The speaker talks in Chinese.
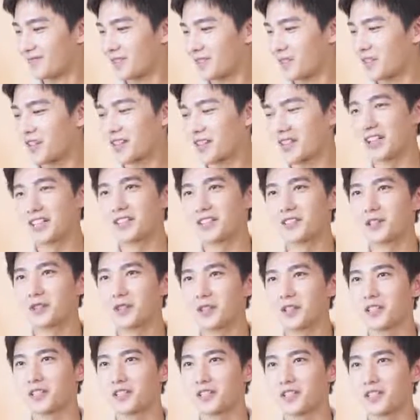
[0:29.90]
就很开心的
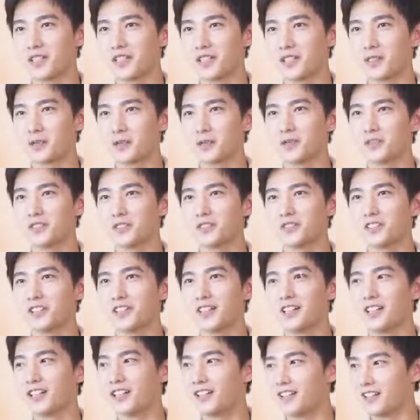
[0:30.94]
穿上这件衣服，
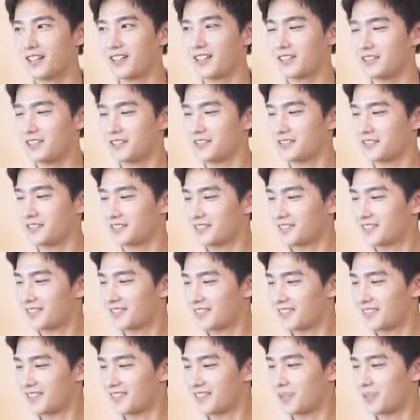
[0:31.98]
哦，
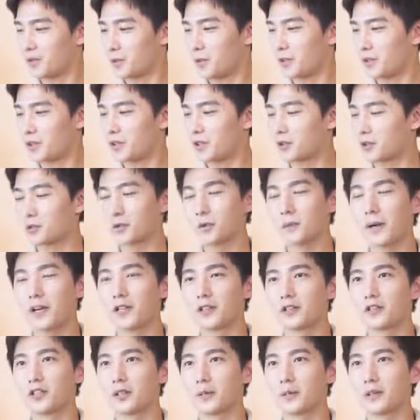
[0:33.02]
那我要多拍
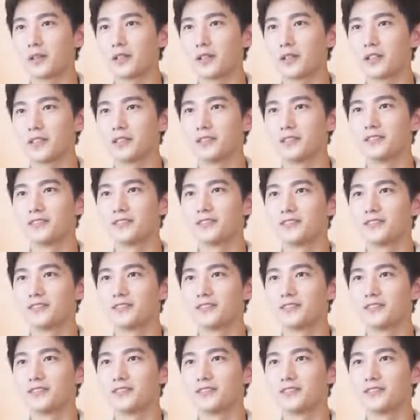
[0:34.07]
点照片了，